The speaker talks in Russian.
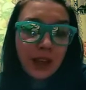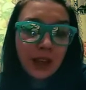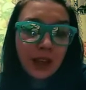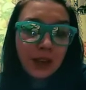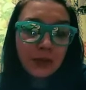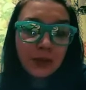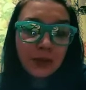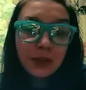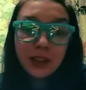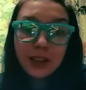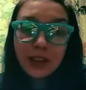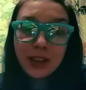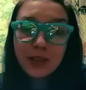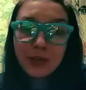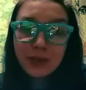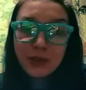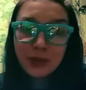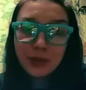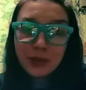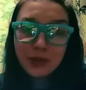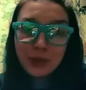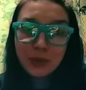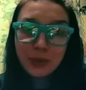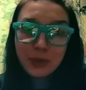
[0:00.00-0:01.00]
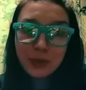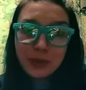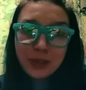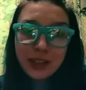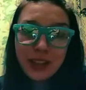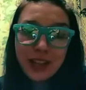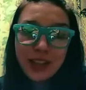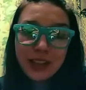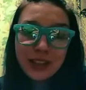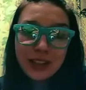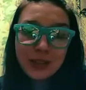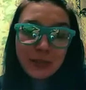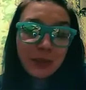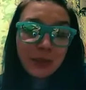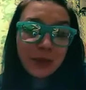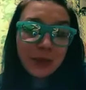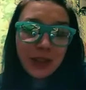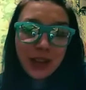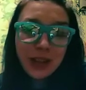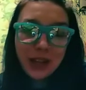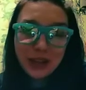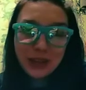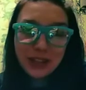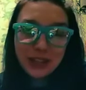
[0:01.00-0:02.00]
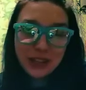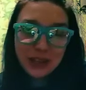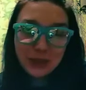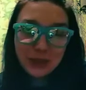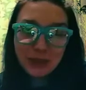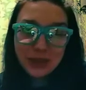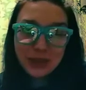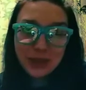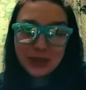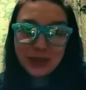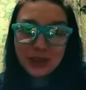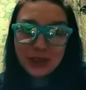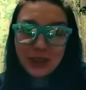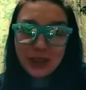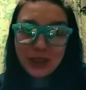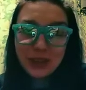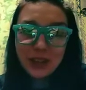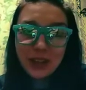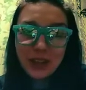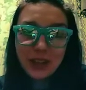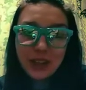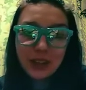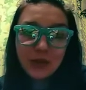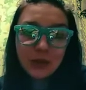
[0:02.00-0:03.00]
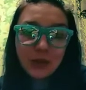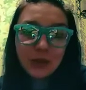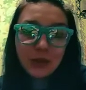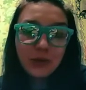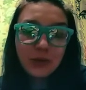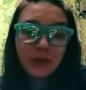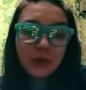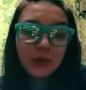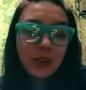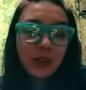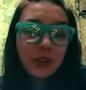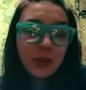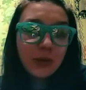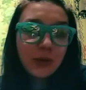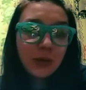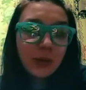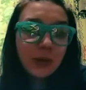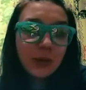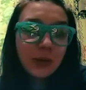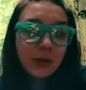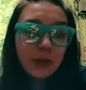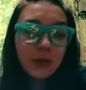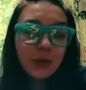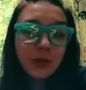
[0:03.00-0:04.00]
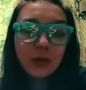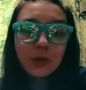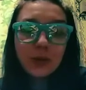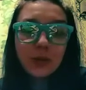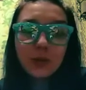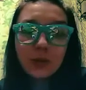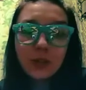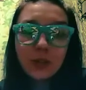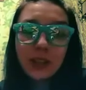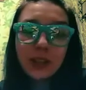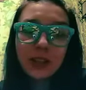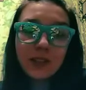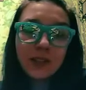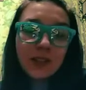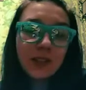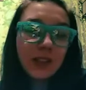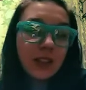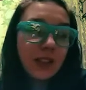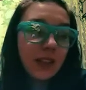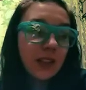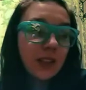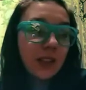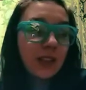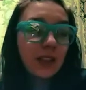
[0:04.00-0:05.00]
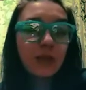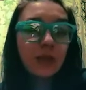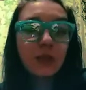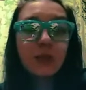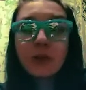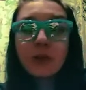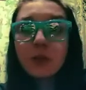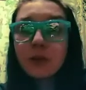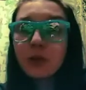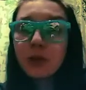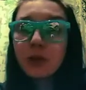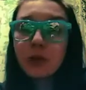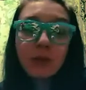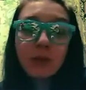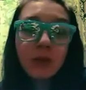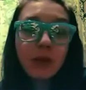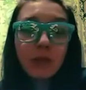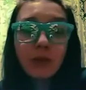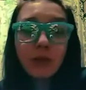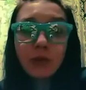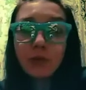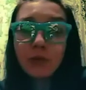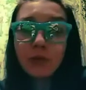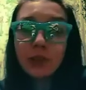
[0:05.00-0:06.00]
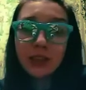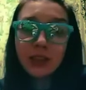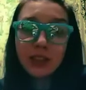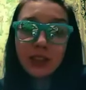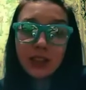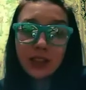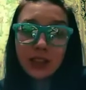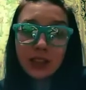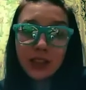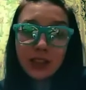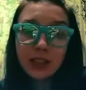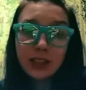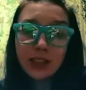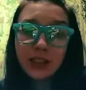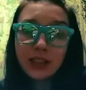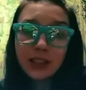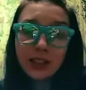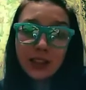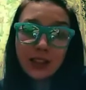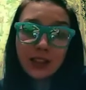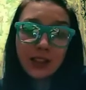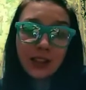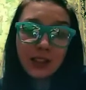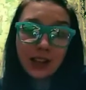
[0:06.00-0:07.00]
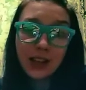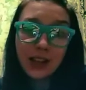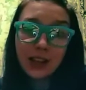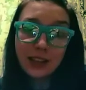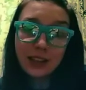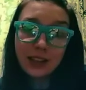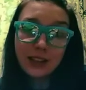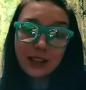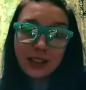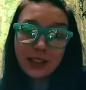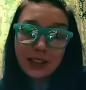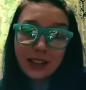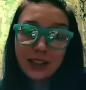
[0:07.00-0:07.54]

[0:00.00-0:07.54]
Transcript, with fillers: Вот она говорит, выполняй, исполняйте типа свои желания. Вот у меня вот такой желудок интересный, вот мне может прям на улице захотеться срать.